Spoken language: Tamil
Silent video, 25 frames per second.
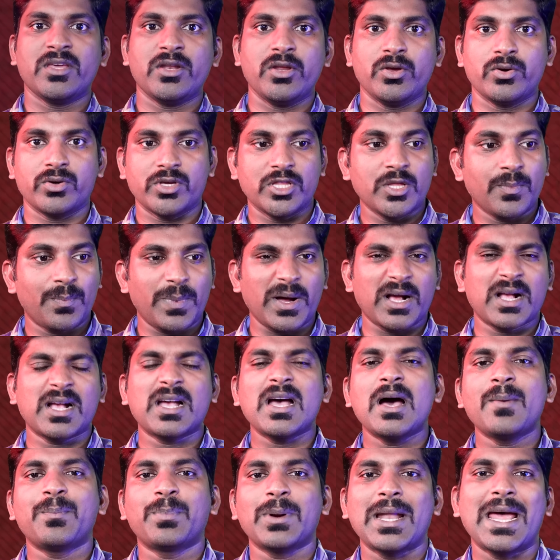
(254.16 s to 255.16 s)
தெரியும் இது
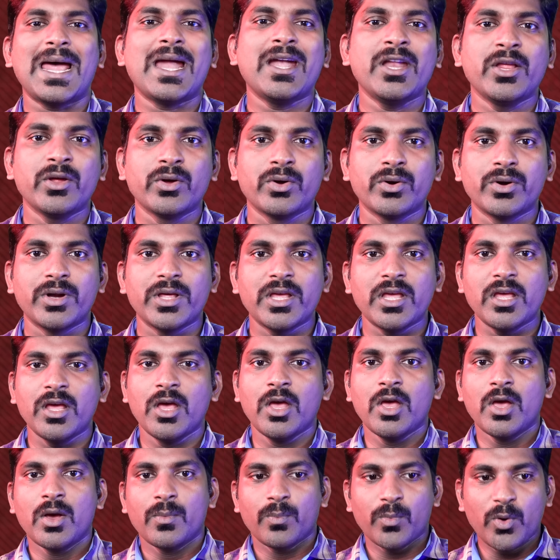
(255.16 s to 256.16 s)
பக்கா பிளானிங்கோடி
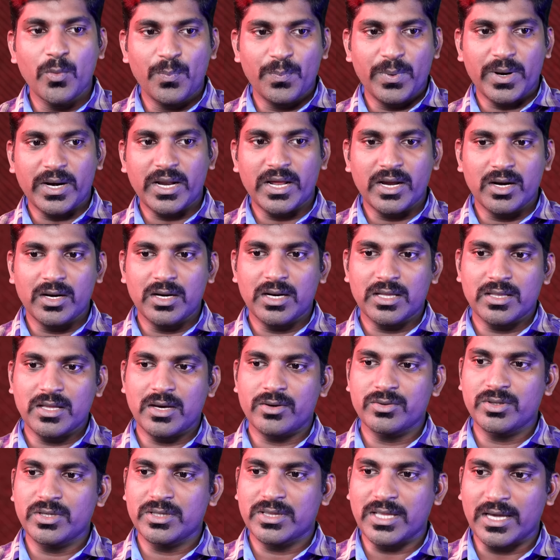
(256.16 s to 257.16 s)
முப்படைகள்
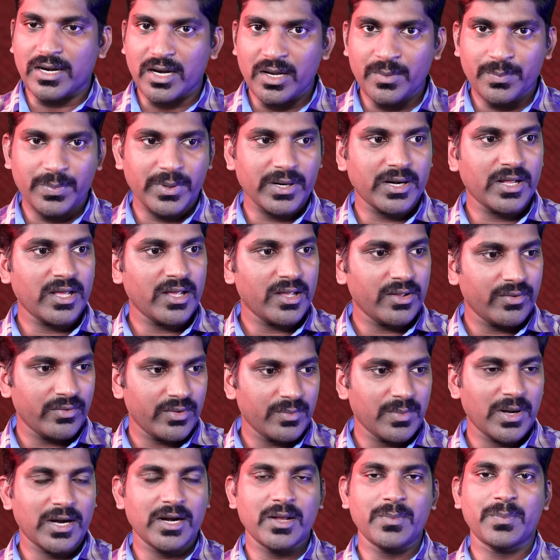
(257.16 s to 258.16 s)
அதாவது தரைப்படை
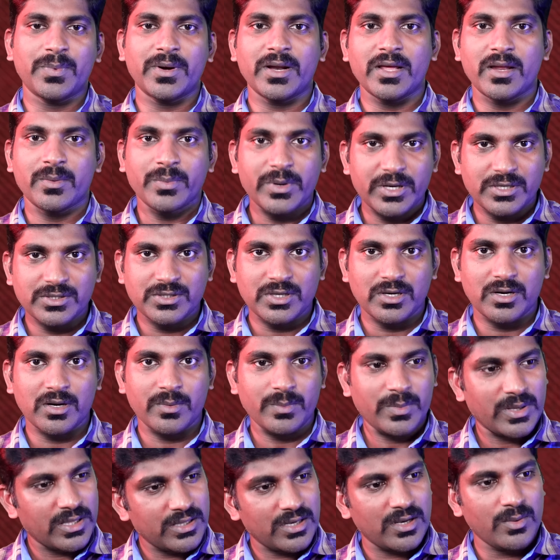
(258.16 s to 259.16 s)
விமானப்படை அப்படின்னு சொல்கிற
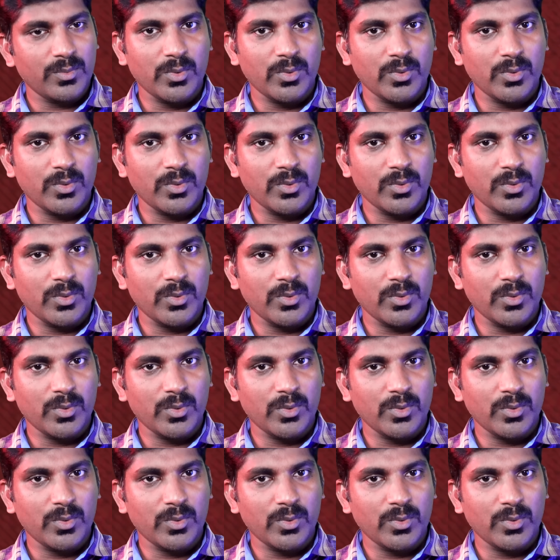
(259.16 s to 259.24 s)
மாதிரி